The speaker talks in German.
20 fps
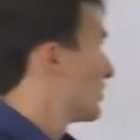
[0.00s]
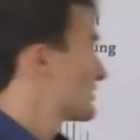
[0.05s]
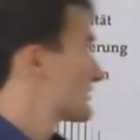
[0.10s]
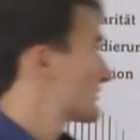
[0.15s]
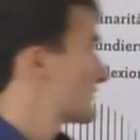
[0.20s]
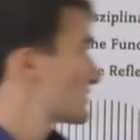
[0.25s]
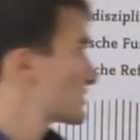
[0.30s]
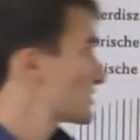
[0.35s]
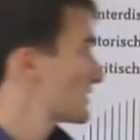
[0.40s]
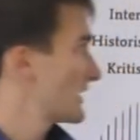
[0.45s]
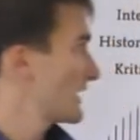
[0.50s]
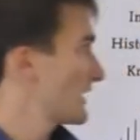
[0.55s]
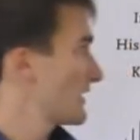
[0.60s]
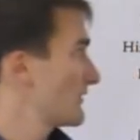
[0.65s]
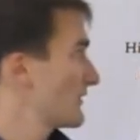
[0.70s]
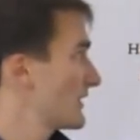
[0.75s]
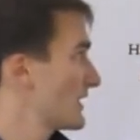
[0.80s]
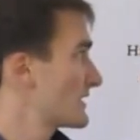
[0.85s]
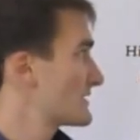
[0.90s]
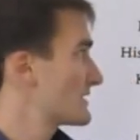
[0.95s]
Und zwischen
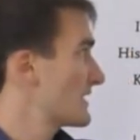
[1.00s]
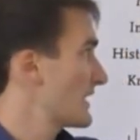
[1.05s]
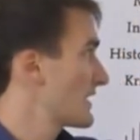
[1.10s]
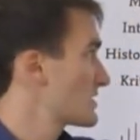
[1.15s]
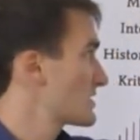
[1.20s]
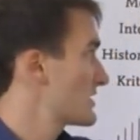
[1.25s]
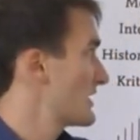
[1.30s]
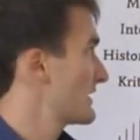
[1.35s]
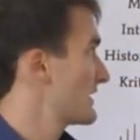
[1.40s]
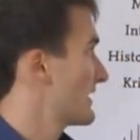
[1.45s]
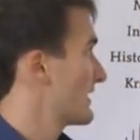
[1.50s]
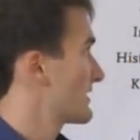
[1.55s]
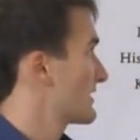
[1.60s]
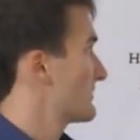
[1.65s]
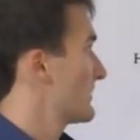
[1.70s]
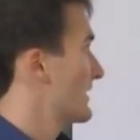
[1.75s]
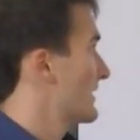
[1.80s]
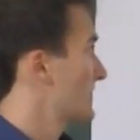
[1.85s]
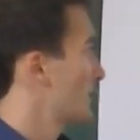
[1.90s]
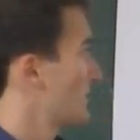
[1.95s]
denen, die ich jetzt dargestellt hatte,
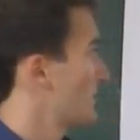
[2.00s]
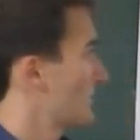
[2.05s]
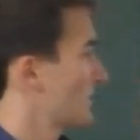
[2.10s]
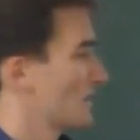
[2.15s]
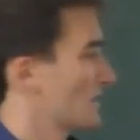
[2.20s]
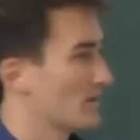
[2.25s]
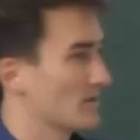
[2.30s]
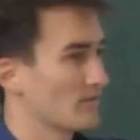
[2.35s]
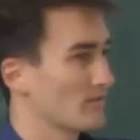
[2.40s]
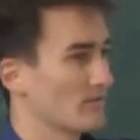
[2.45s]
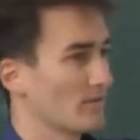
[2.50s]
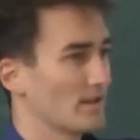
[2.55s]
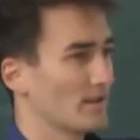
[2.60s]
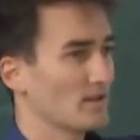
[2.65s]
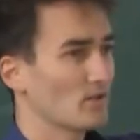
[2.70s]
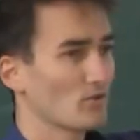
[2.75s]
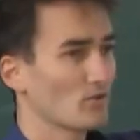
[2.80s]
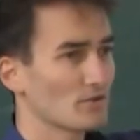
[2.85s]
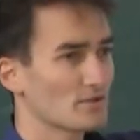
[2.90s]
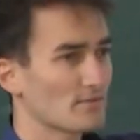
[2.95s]
macht eben die, hat
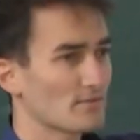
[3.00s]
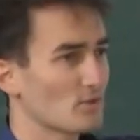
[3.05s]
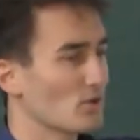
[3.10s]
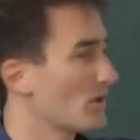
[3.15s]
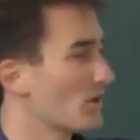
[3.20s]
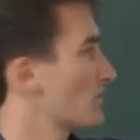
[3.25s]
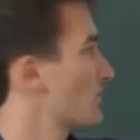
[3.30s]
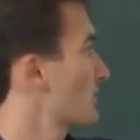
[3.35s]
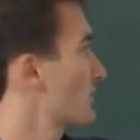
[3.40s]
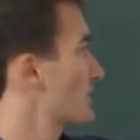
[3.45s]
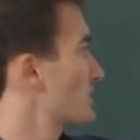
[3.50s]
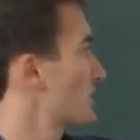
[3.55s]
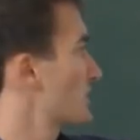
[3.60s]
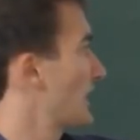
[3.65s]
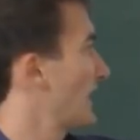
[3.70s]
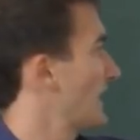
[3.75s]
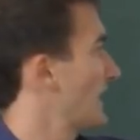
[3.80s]
die größte Bedeutung das